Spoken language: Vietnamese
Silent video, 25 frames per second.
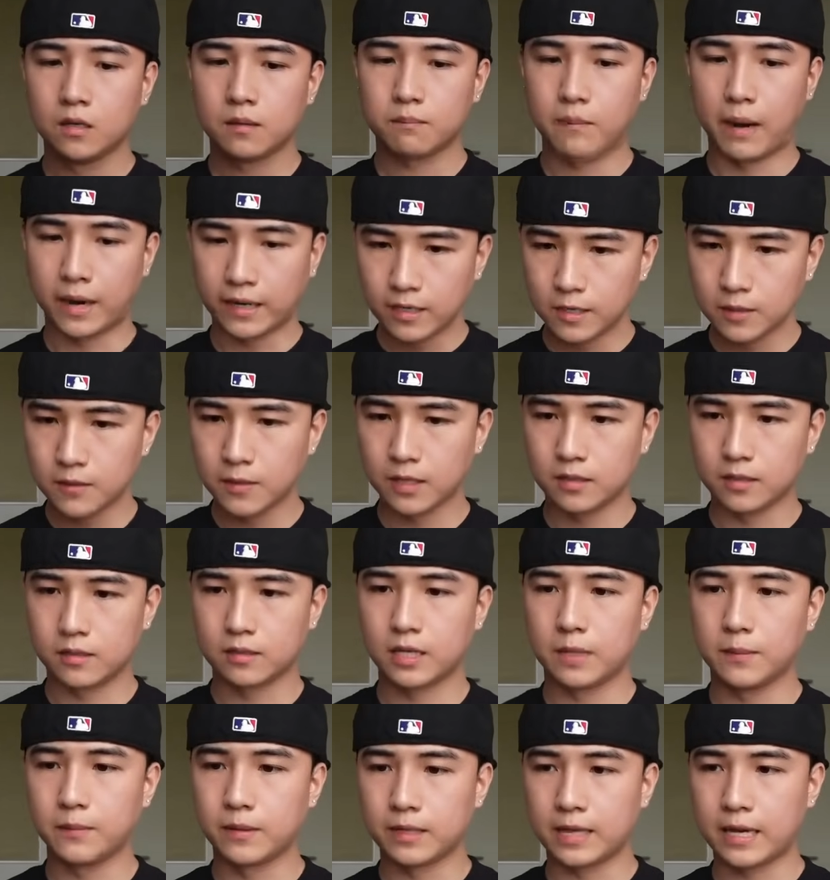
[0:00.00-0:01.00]
bản thân mình
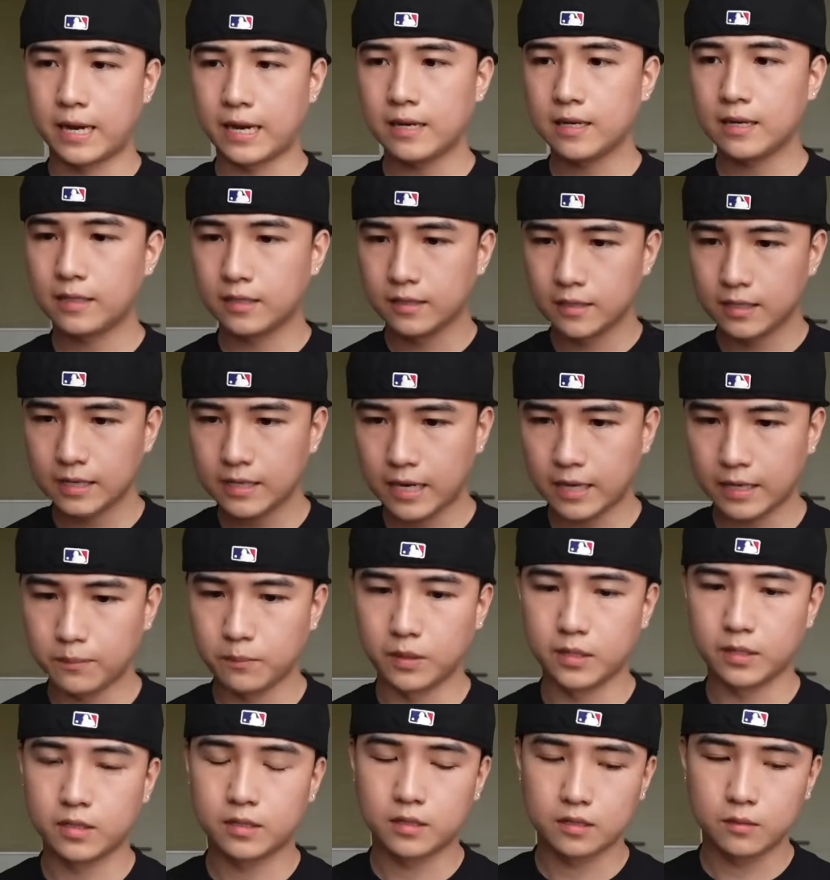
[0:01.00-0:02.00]
thì mình thấy là như thế này
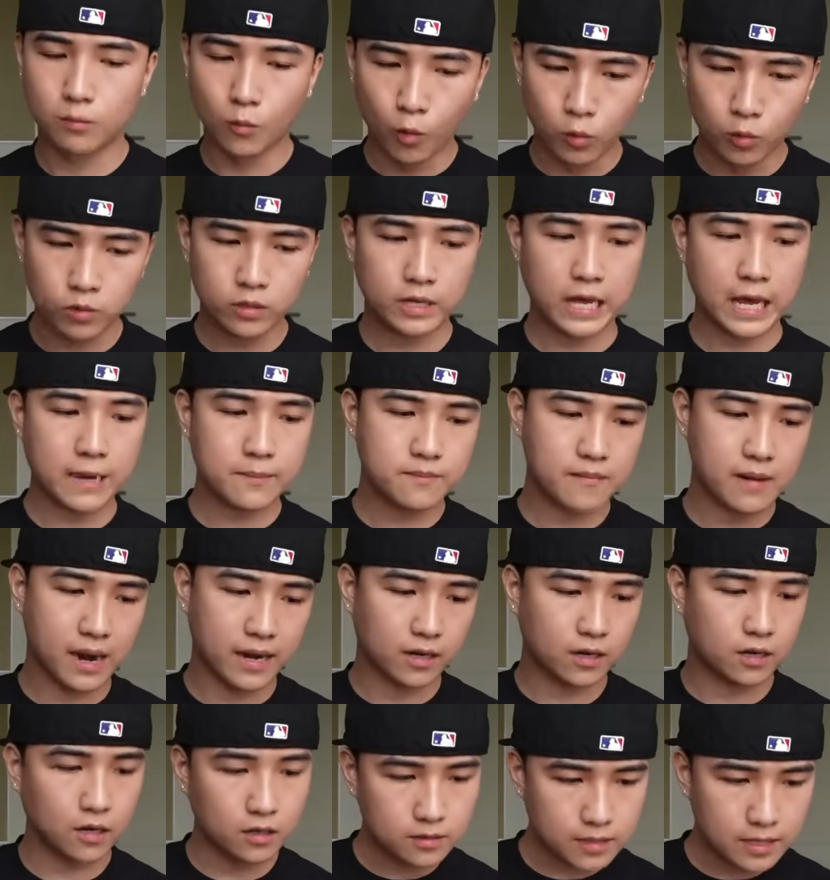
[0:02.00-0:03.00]
mình muốn các
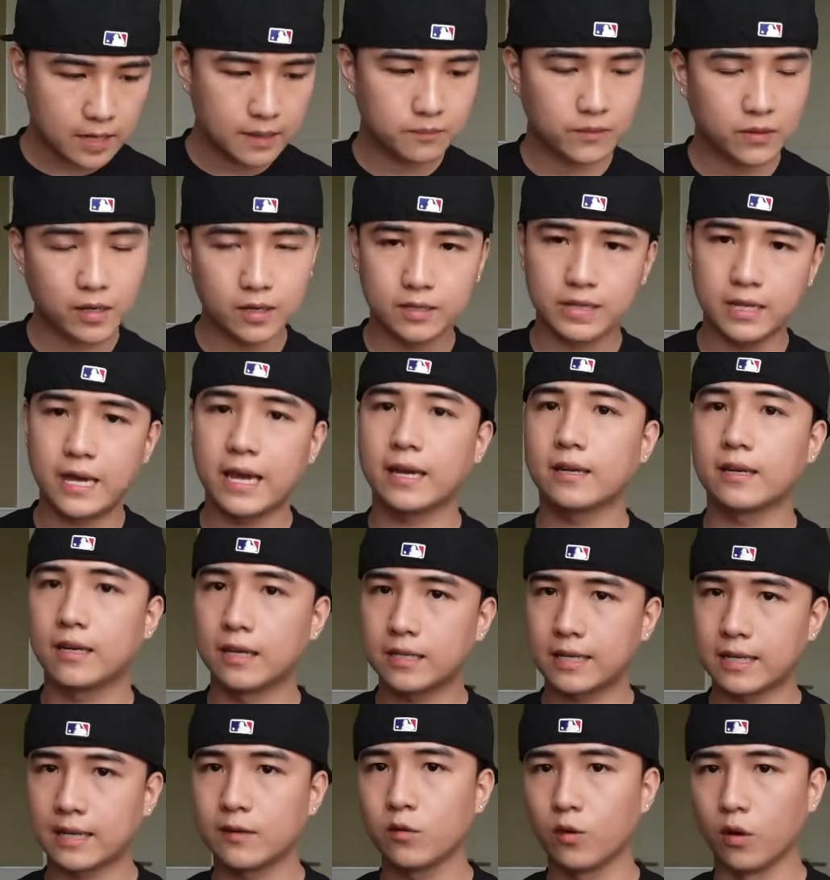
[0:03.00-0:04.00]
bạn có thêm thời gian để
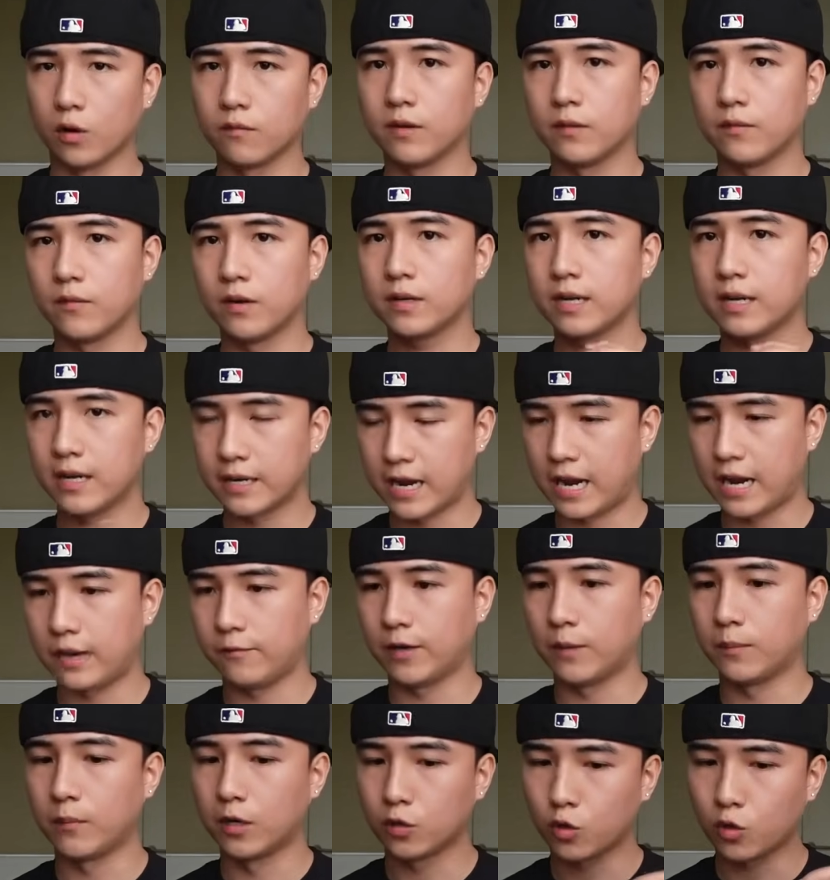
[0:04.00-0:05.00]
tranh luận về vấn đề này
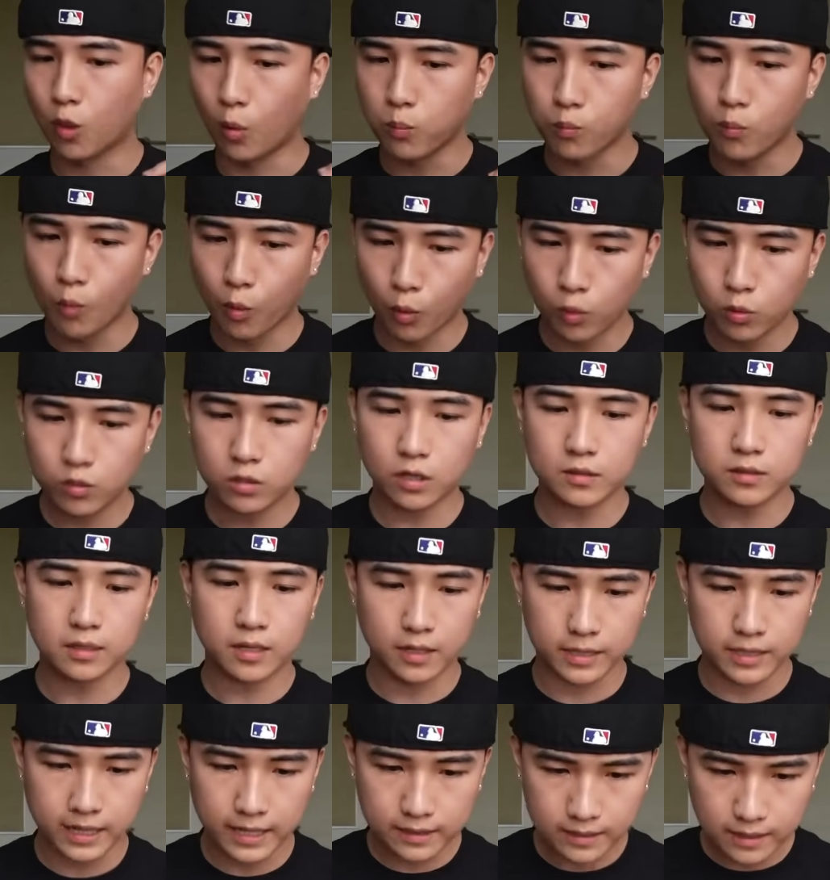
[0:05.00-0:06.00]
và mình cũng muốn có
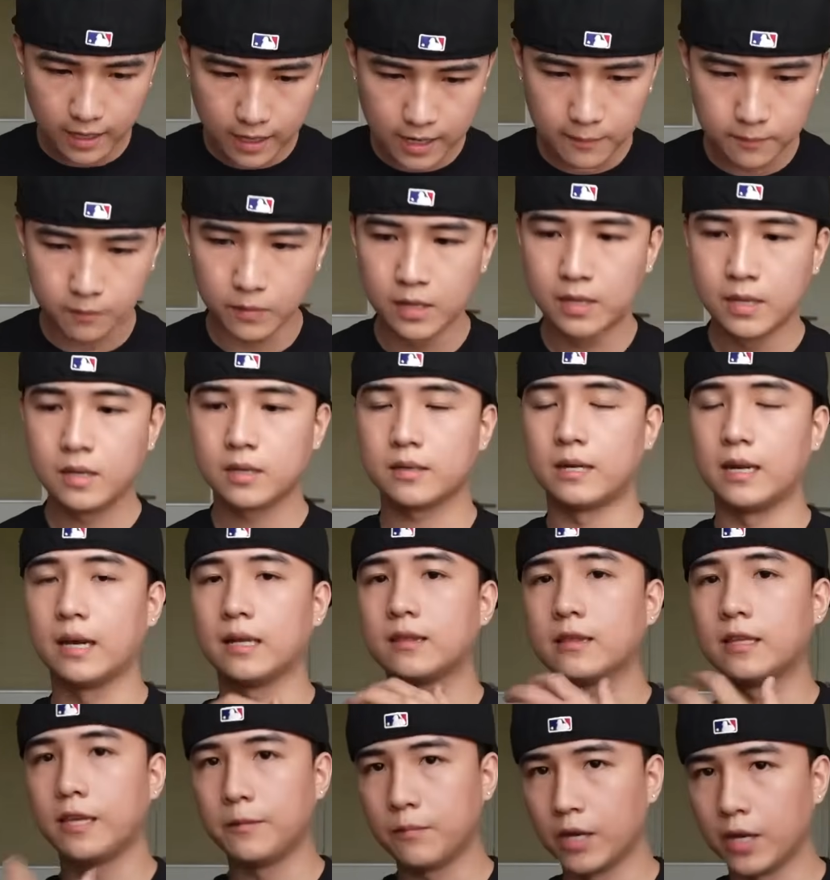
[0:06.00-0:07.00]
thời gian thêm để
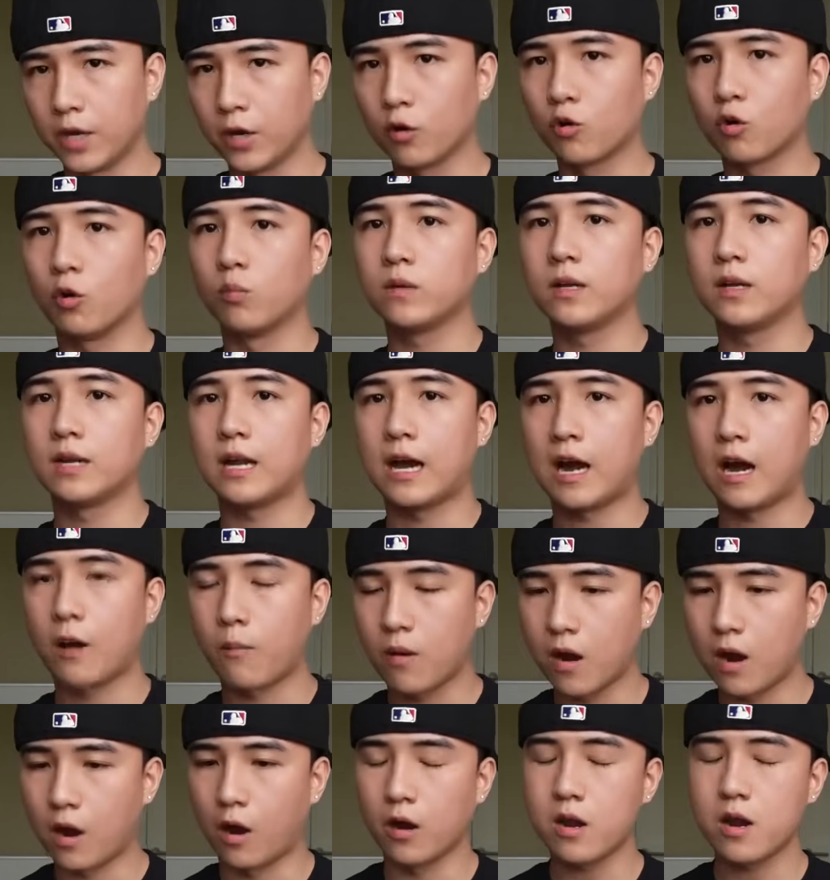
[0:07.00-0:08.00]
tìm hiểu cũng như là học
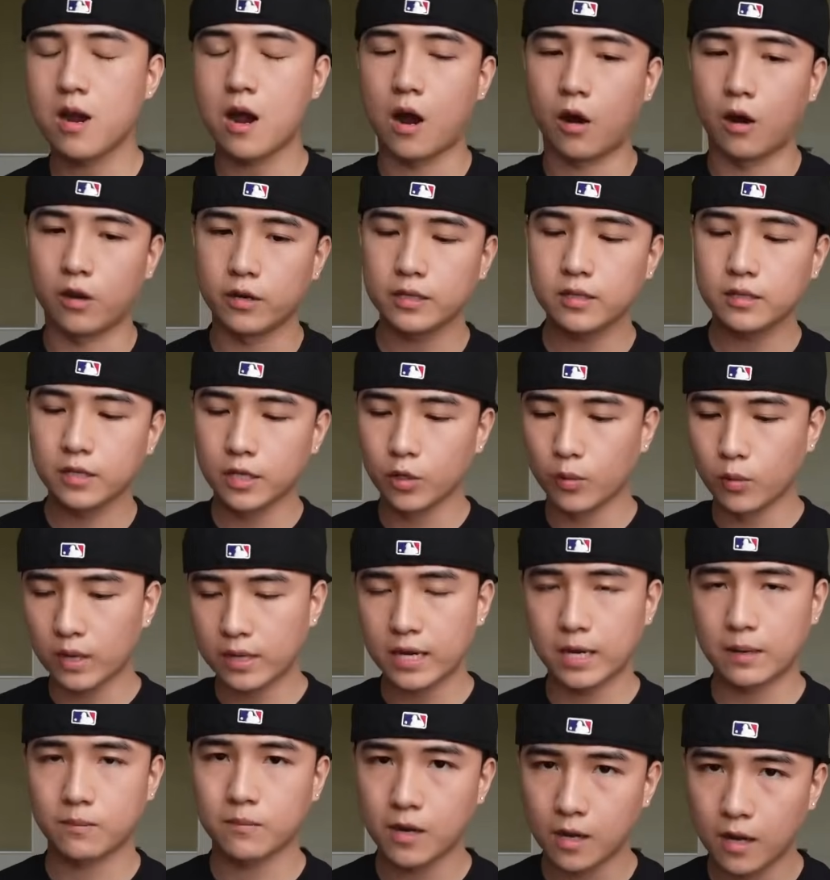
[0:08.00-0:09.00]
hỏi hỏi nhiều anh
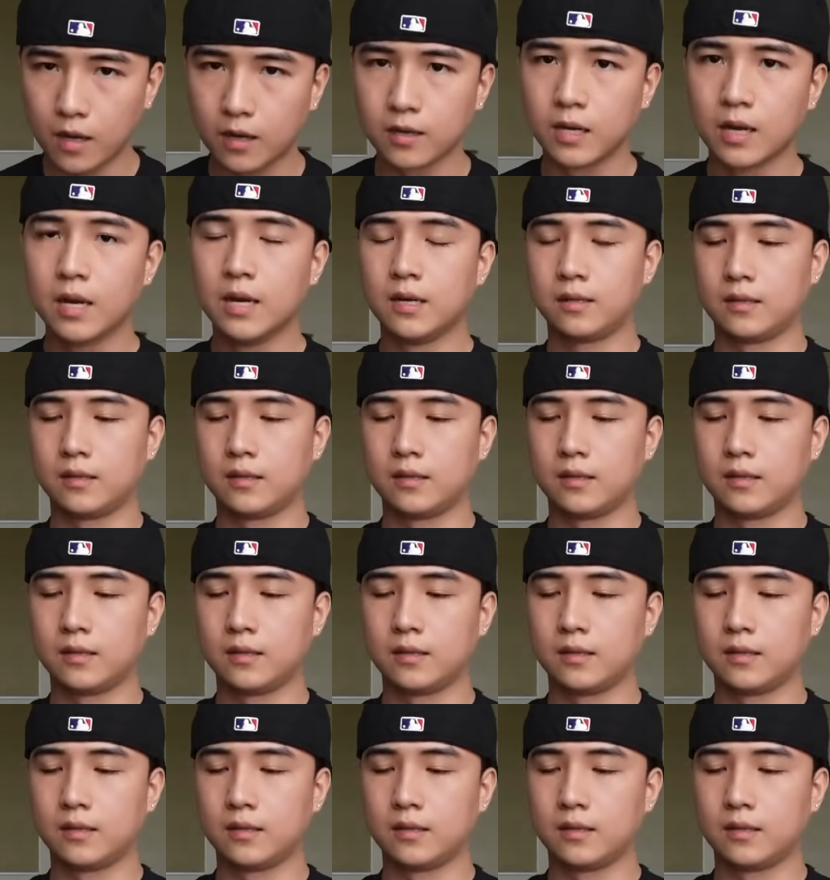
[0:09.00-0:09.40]
em hơn